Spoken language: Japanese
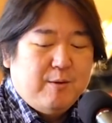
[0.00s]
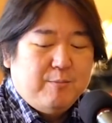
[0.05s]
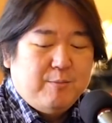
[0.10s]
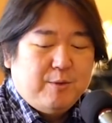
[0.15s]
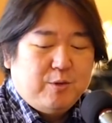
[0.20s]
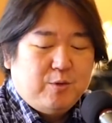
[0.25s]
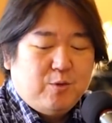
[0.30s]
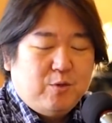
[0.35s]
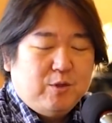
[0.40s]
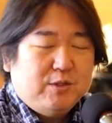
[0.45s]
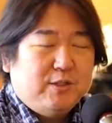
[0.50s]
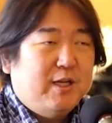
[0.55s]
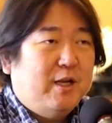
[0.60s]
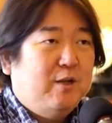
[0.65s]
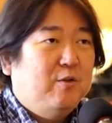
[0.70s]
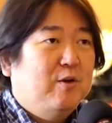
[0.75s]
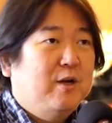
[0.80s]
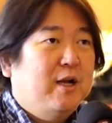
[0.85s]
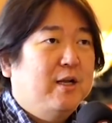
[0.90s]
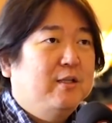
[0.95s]
どうしたい
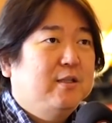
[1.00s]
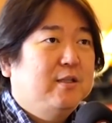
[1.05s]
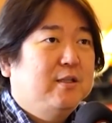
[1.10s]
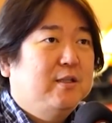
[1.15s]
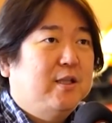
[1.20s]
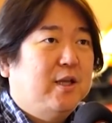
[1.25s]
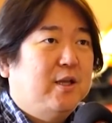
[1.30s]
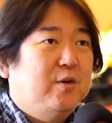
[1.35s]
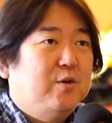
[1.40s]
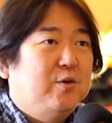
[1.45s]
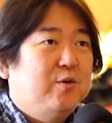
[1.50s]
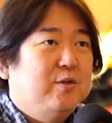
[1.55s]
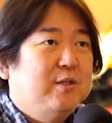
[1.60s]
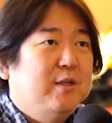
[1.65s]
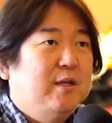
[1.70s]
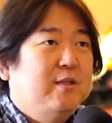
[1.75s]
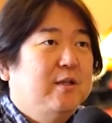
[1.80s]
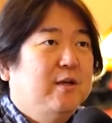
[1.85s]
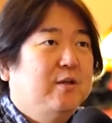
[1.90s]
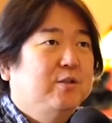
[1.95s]
のかっていう
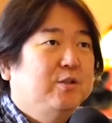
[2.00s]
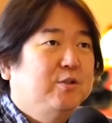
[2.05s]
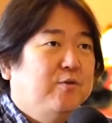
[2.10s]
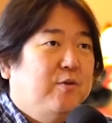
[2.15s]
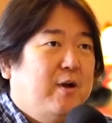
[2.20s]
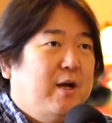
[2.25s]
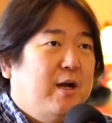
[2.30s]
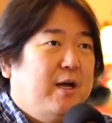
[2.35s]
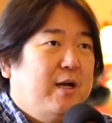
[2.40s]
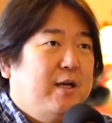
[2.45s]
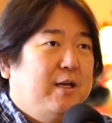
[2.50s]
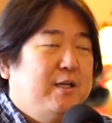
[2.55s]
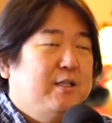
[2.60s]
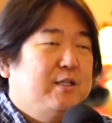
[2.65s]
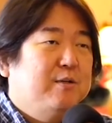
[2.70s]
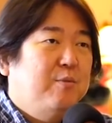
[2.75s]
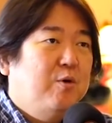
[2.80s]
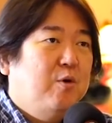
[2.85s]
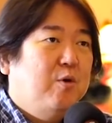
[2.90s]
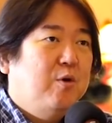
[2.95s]
選択肢はい
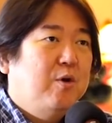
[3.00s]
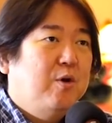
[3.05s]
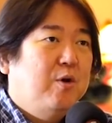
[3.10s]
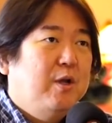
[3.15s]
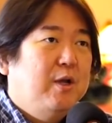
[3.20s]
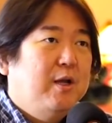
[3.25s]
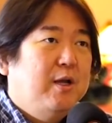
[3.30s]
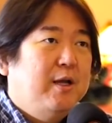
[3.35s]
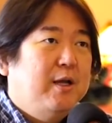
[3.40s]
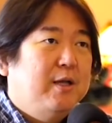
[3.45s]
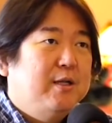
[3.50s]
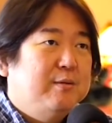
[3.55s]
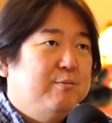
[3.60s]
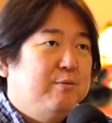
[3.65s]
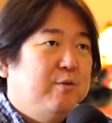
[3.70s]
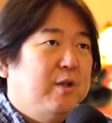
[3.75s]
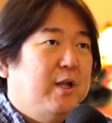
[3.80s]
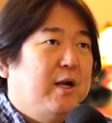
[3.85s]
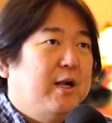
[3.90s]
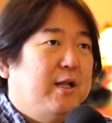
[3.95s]
つも自分
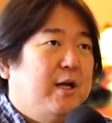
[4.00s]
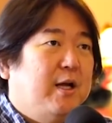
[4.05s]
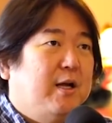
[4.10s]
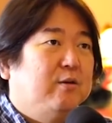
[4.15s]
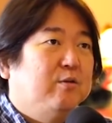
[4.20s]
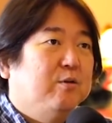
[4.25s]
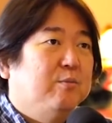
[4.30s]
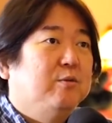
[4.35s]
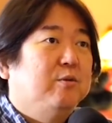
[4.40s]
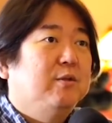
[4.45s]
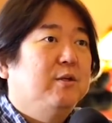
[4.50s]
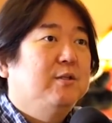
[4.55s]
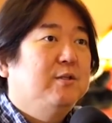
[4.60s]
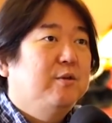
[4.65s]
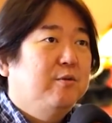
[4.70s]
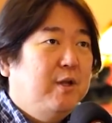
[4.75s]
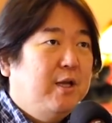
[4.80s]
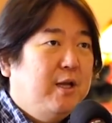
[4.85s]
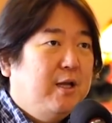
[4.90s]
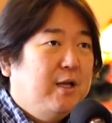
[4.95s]
の中にあると思うんです
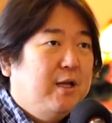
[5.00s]
よね。